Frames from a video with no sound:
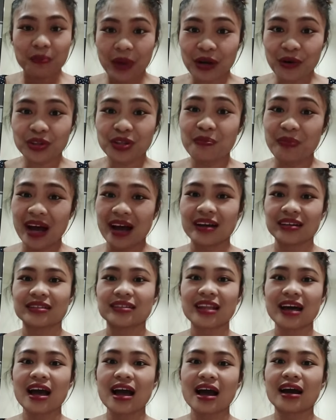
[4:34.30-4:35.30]
Pero 'di ba,
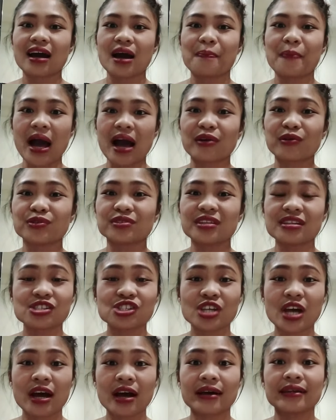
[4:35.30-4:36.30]
nakakapagod din
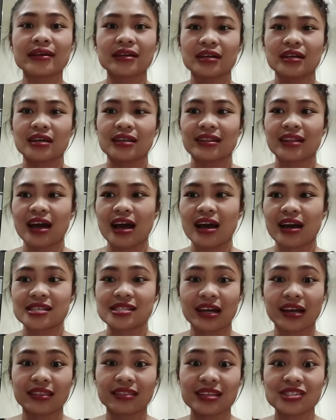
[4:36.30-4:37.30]
siya,
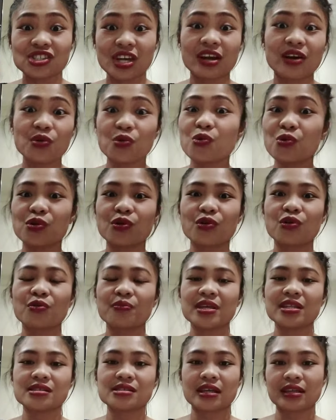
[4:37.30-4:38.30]
nakakasakit din siya ng ulo
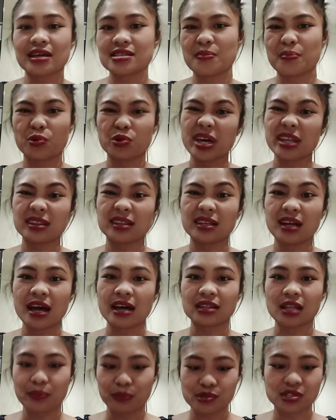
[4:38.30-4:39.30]
minsan kasi puyat ka
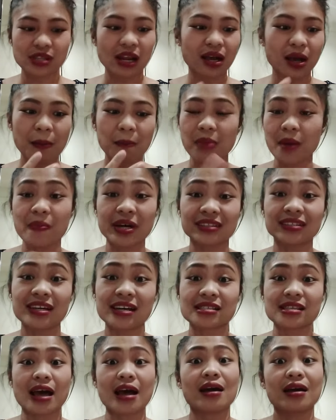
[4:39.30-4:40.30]
tapos talagang babad
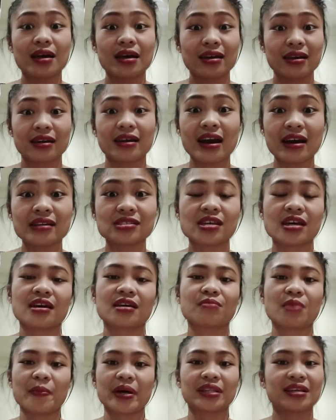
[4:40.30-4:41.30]
ka sa
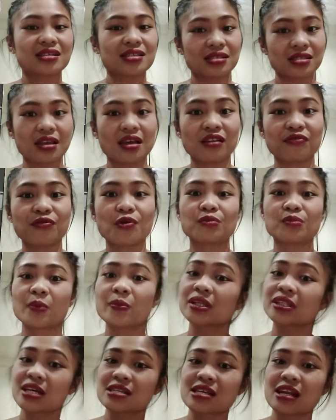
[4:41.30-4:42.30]
gadget, babad ka sa cellphone,
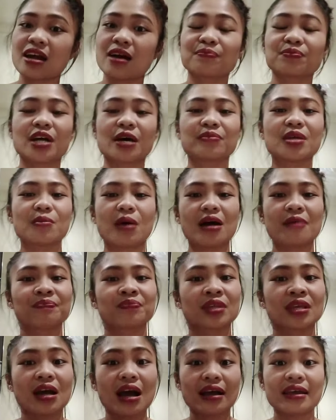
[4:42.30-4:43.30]
babad ka sa laptop, 'di ba?
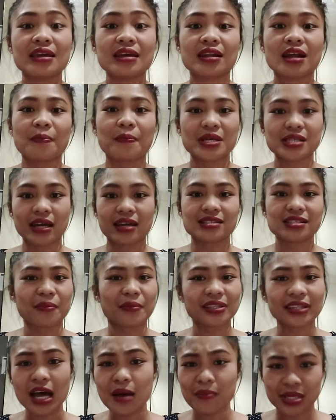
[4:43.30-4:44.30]
Ang hirap, masakit sa
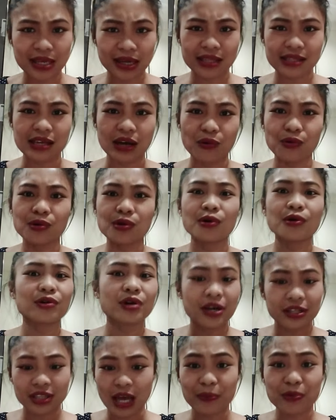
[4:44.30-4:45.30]
mata, masakit sa ulo,
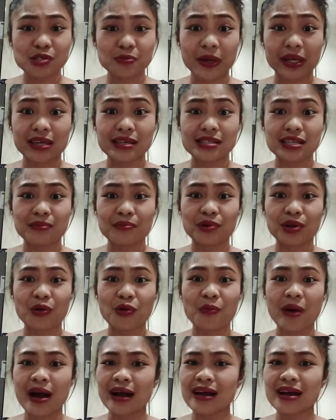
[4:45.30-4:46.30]
tapos pagising mo ng
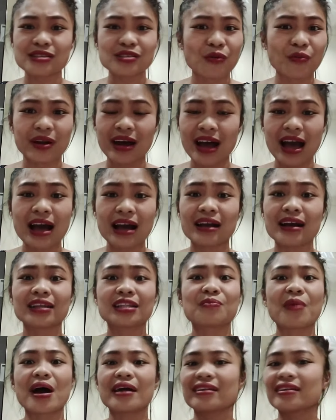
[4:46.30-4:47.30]
umaga, sobrang aga,
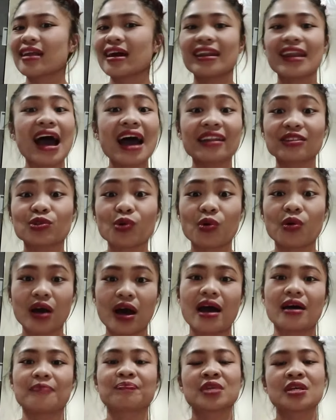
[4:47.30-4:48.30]
'di ba? Naantok
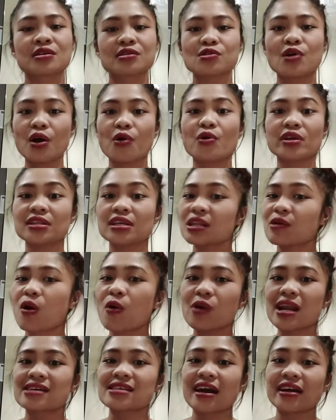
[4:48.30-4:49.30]
ka. So ako hindi
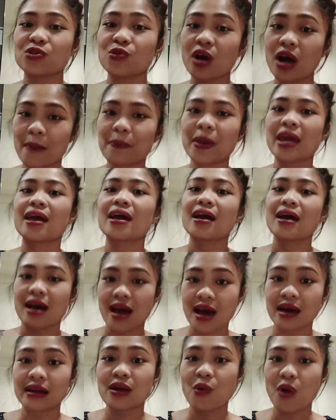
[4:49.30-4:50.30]
nawawala sa akin yung kape
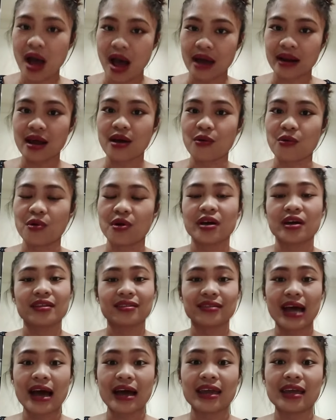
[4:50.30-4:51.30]
araw-araw
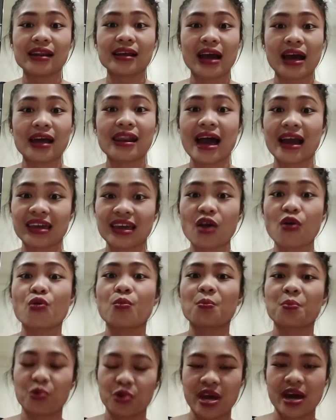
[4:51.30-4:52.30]
dahil nga lagi
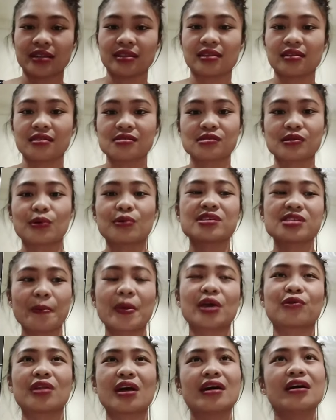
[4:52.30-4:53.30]
akong puyat. So, isa
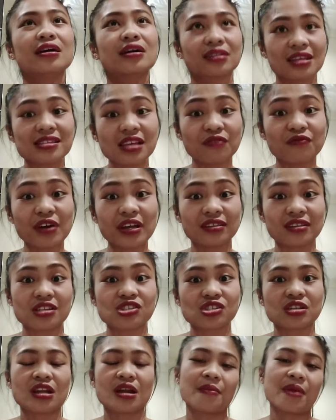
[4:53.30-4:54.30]
pa yun na
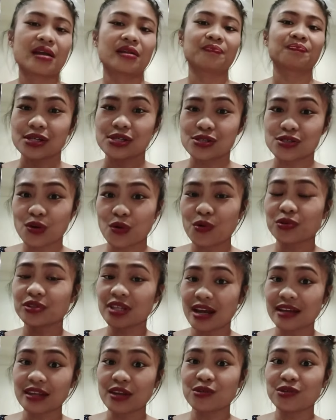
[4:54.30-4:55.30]
disadvantage niya naman. So, kung
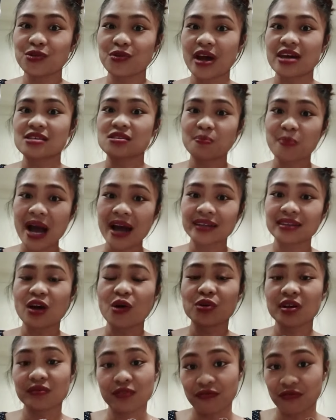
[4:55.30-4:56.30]
tinatanong nyo guys, bakit
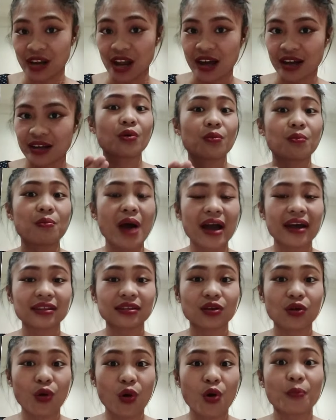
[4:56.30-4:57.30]
ako nag-vlog?
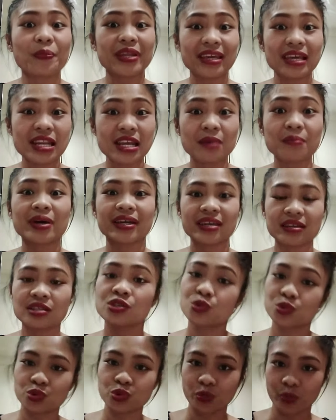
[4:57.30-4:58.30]
Bakit ko piniling maging
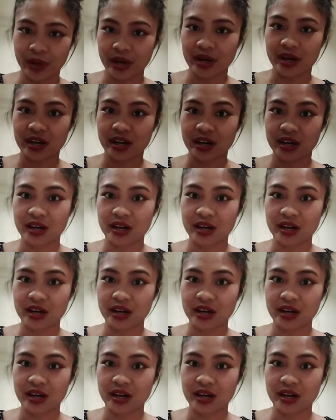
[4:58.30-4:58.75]
YouTuber?